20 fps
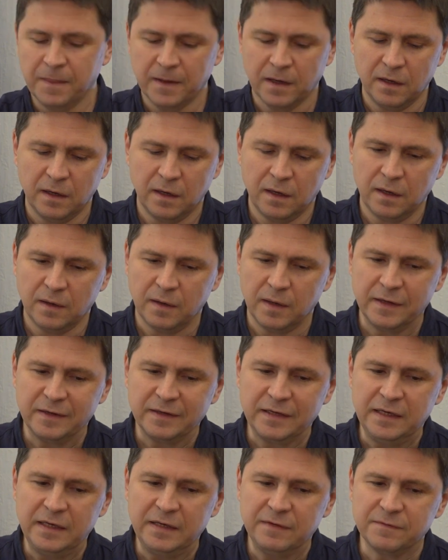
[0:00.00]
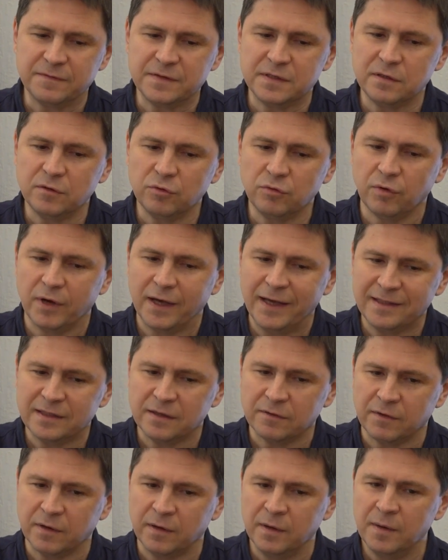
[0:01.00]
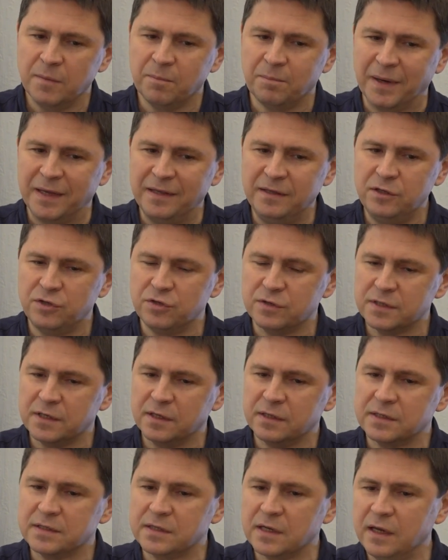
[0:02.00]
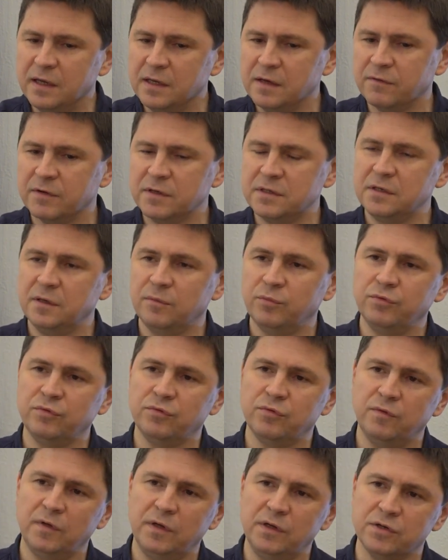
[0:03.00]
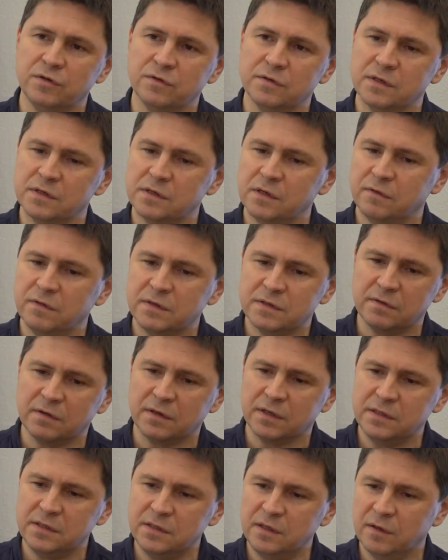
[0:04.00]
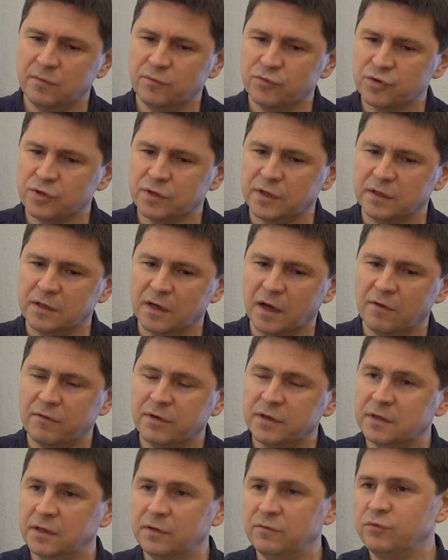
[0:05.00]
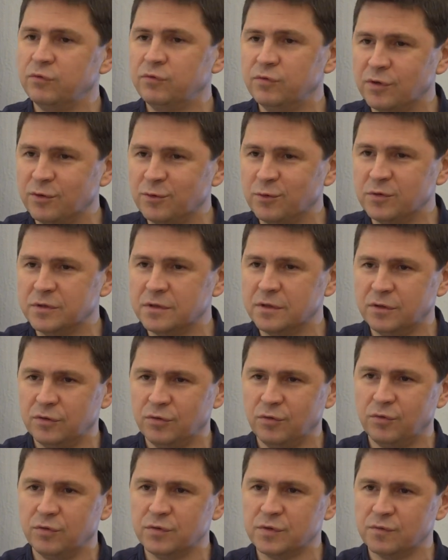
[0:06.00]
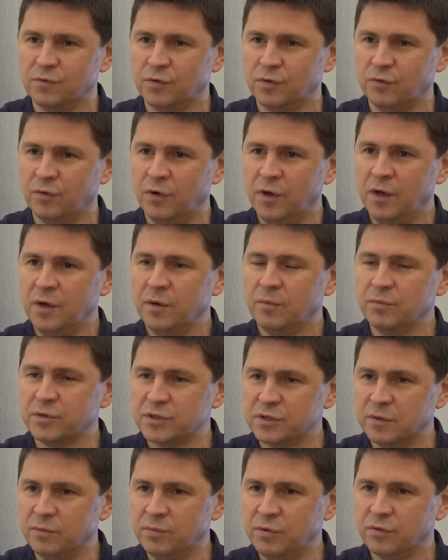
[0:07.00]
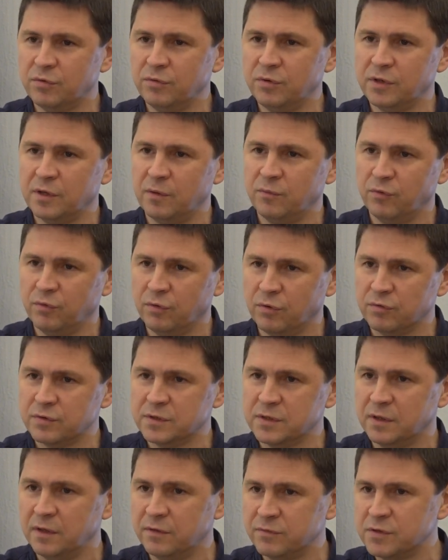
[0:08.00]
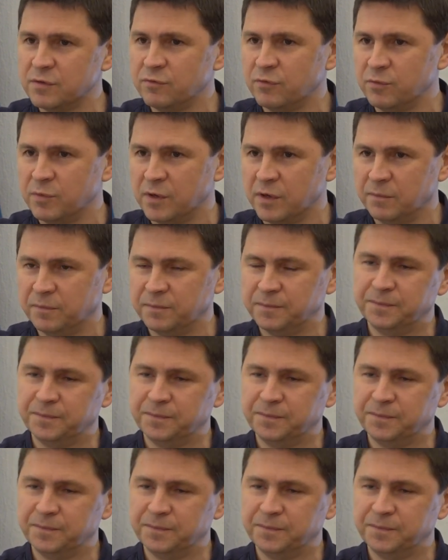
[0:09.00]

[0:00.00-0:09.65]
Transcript: Э, и в силу этого панические настроения в России будут увеличиваться. И, соответственно, Россия может атаковать и внутреннюю территорию свою, масштабируя там угрозы для всего мира.